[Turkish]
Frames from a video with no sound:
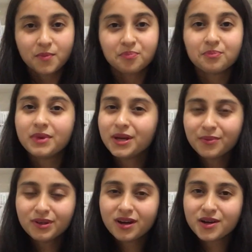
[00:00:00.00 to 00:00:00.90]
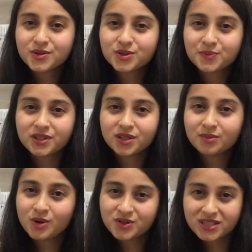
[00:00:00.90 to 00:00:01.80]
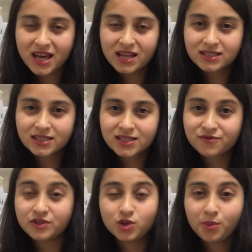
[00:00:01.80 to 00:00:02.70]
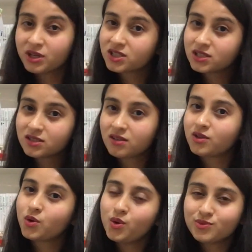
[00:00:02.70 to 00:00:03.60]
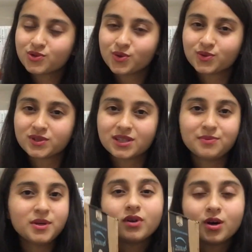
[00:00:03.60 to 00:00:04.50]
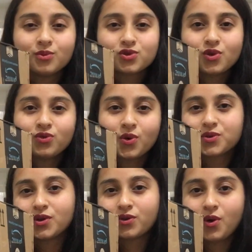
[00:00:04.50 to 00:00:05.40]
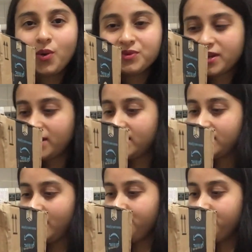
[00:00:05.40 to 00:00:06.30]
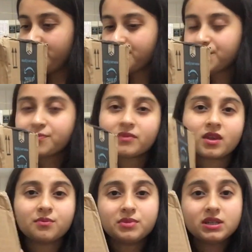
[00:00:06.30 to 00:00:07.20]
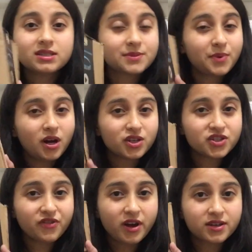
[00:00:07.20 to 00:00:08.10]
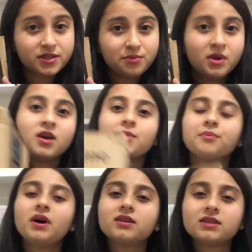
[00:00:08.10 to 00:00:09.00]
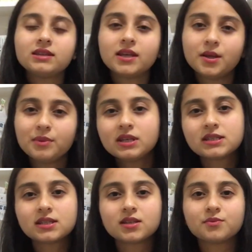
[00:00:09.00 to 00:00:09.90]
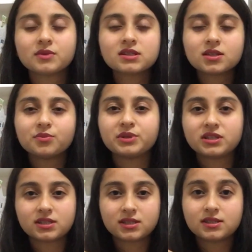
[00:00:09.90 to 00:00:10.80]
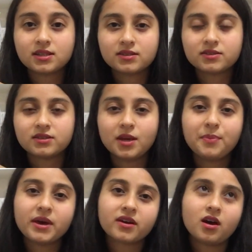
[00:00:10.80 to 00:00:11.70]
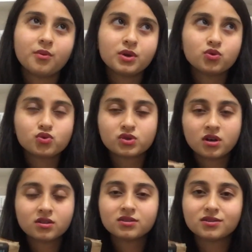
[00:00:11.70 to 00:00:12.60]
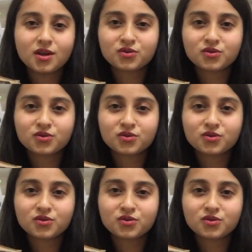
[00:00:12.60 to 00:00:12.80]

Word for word: Merhabalar YouTube kanalıma hoş geldiniz. Video başlığından da görmüş olduğunuz gibi amazon.com.tr'den bir sipariş verdim. Ben de denemek istedim nasıl bir sitedir diye BKM hüsranından